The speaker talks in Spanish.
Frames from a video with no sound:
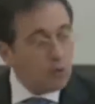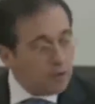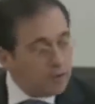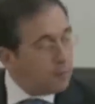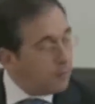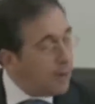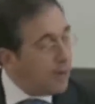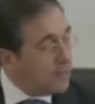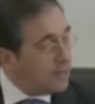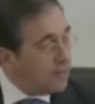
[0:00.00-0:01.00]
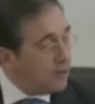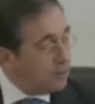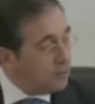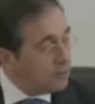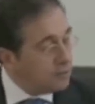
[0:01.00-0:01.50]
interparlamentario
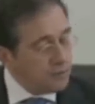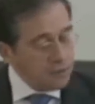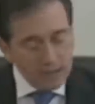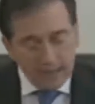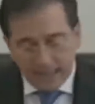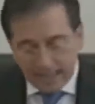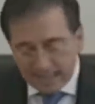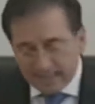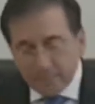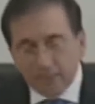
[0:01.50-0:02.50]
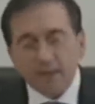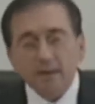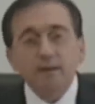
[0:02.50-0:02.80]
es también